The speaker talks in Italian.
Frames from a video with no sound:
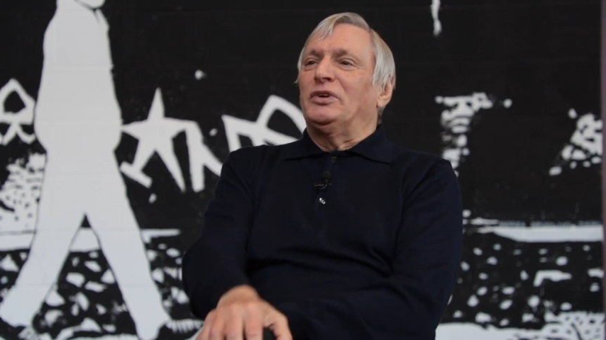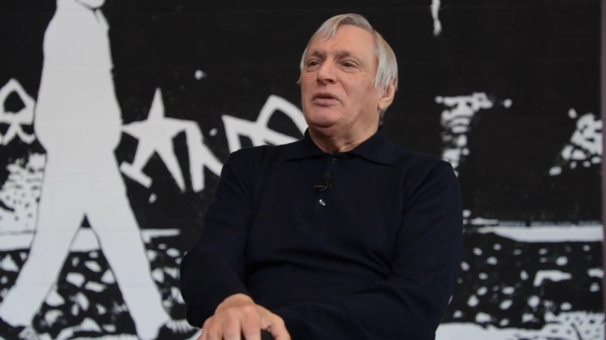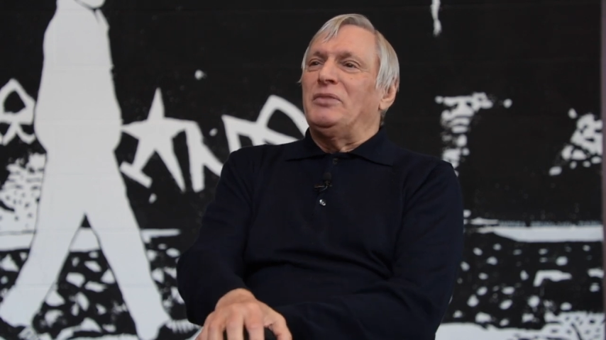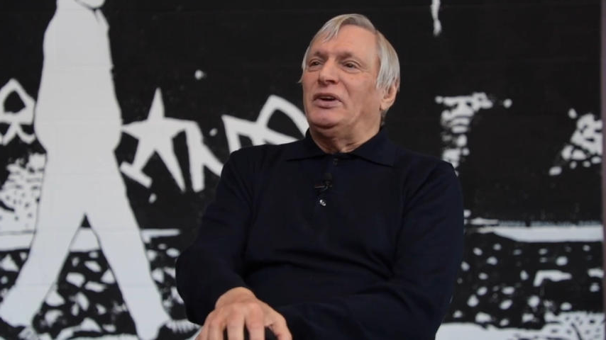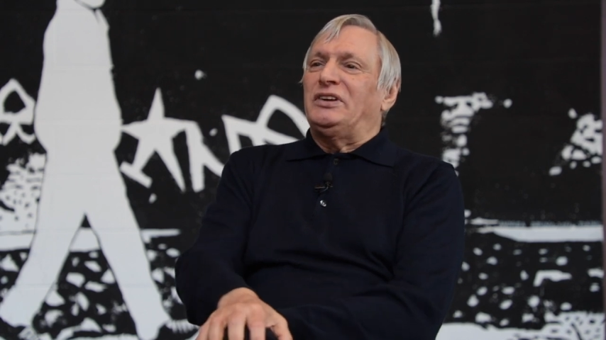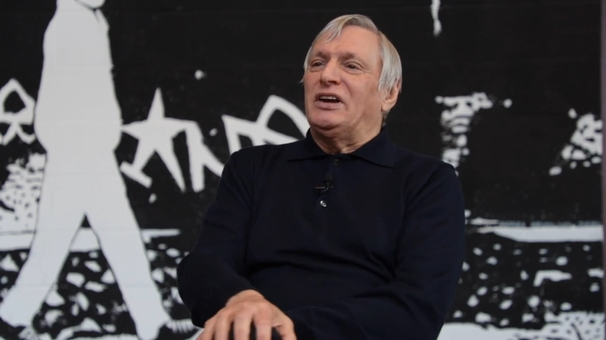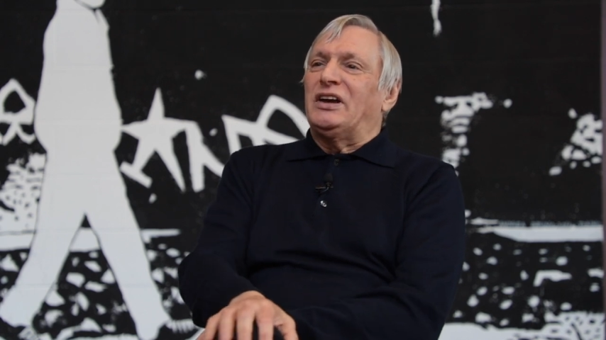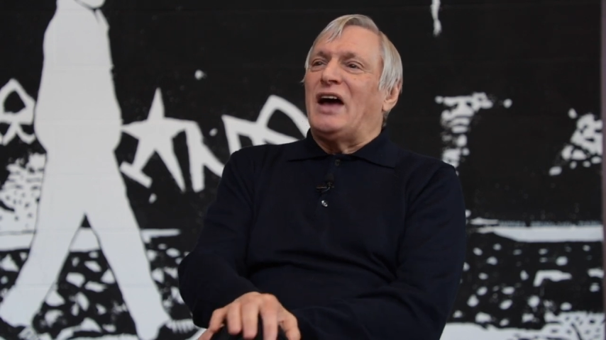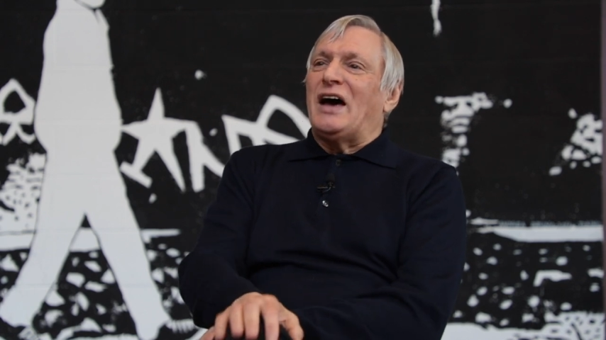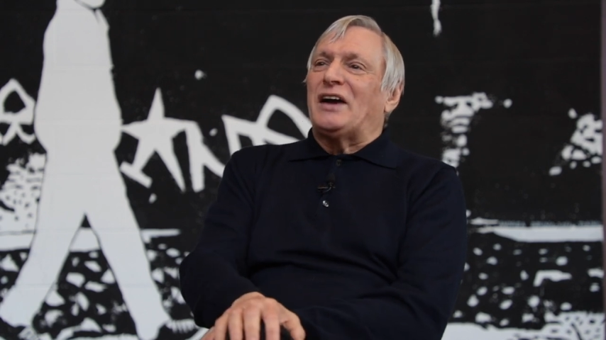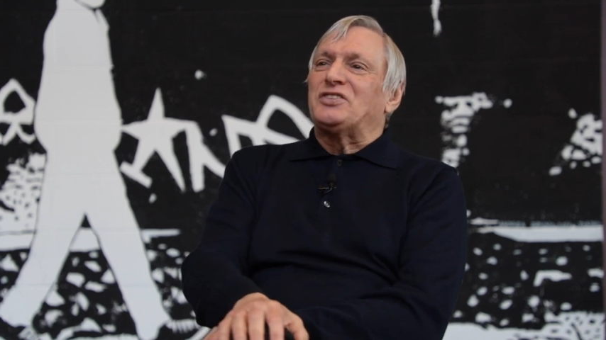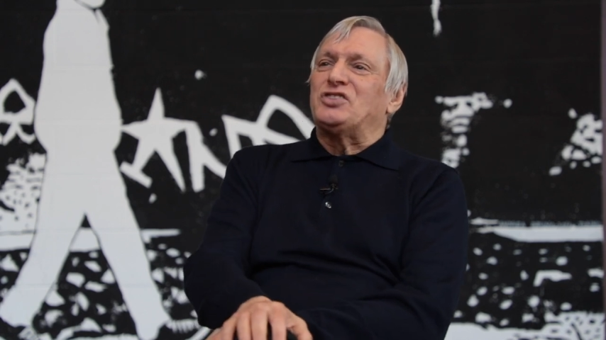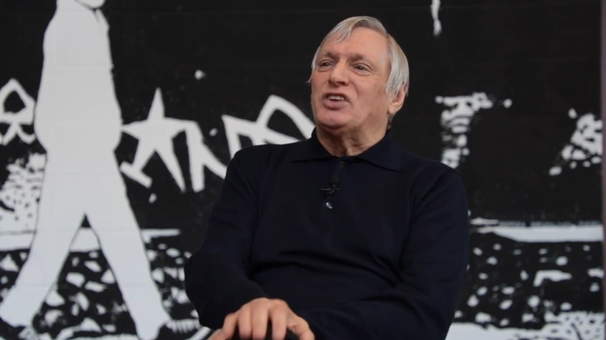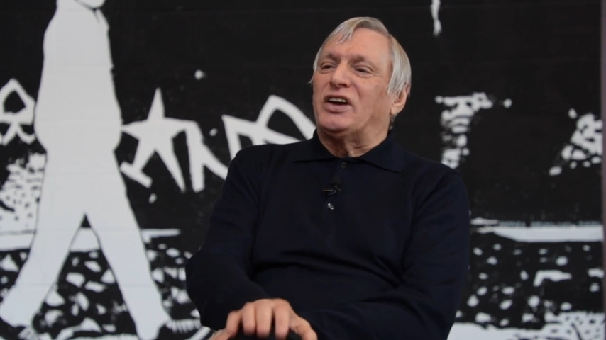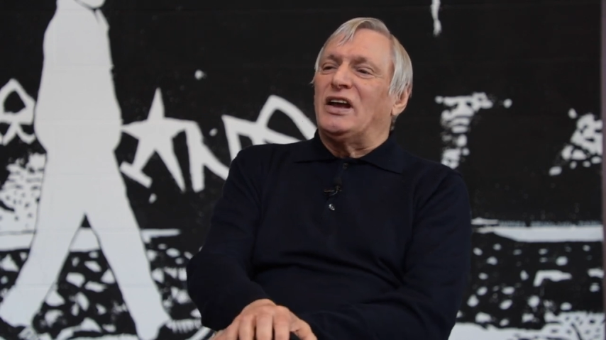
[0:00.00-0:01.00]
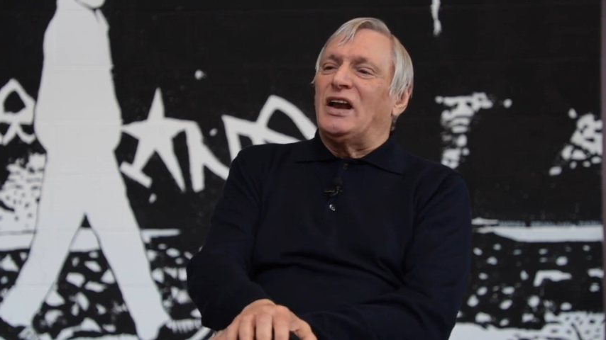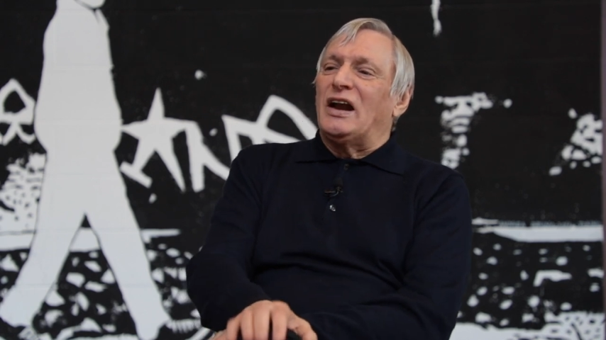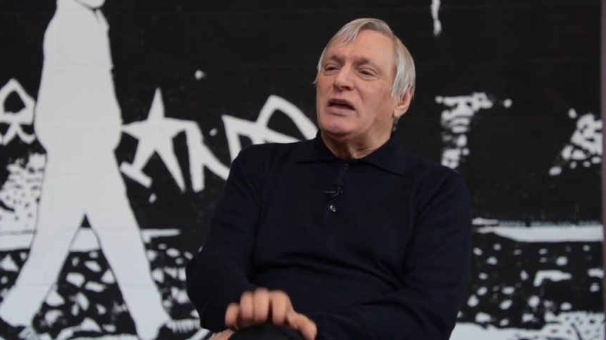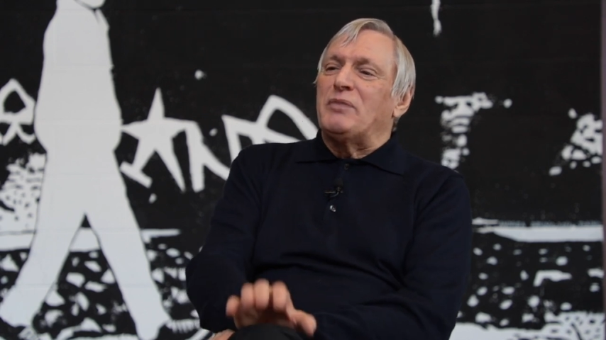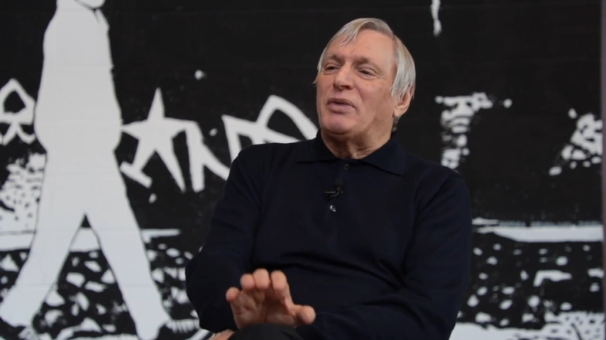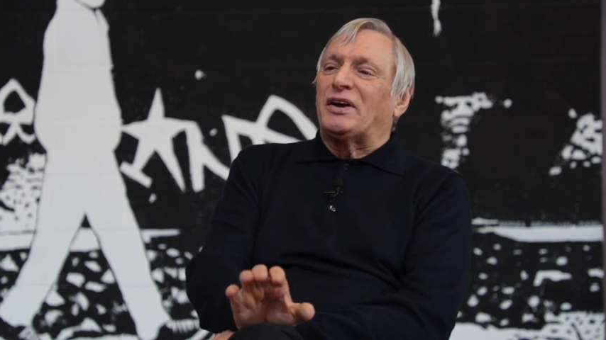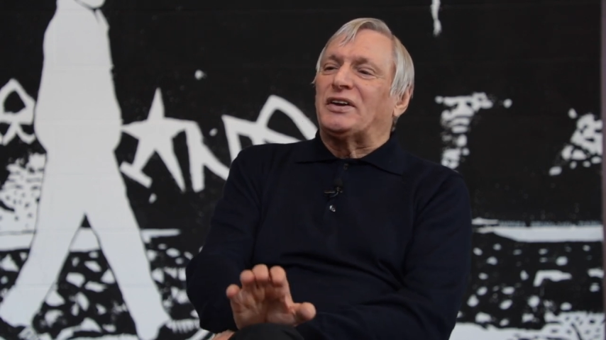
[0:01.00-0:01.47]
dimenticarci che la
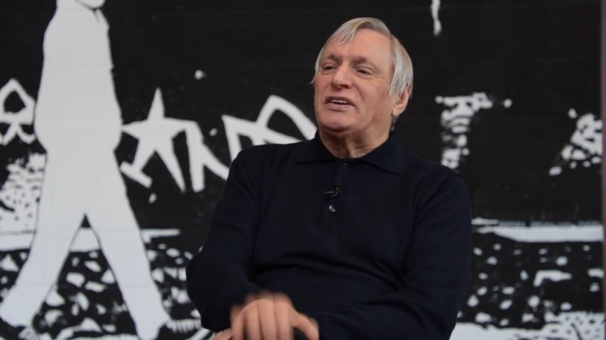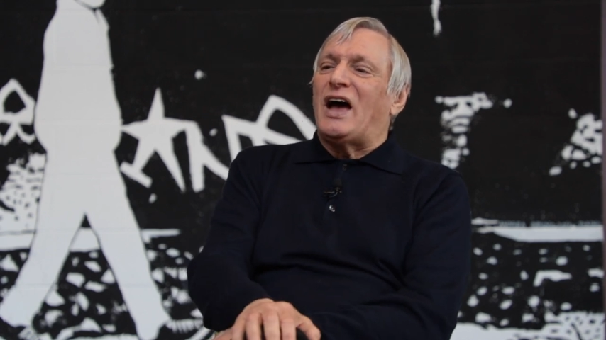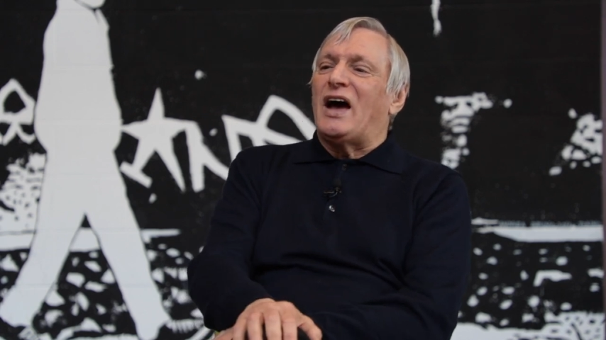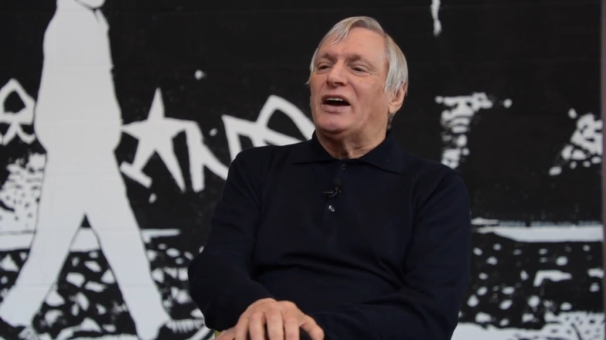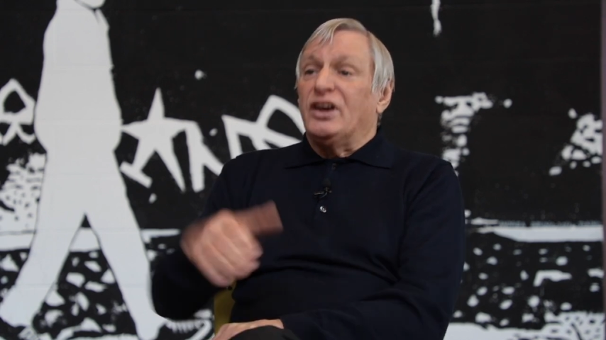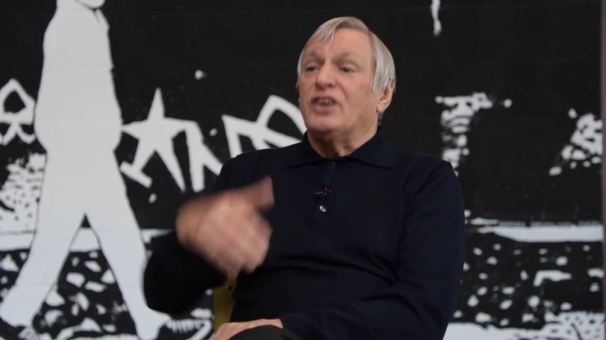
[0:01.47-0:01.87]
libertà